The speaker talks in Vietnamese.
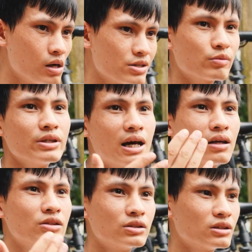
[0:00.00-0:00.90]
trong khi
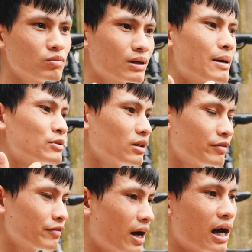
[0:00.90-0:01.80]
đang lưng chừng dốc đạp rất là
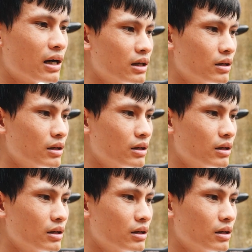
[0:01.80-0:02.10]
vất vả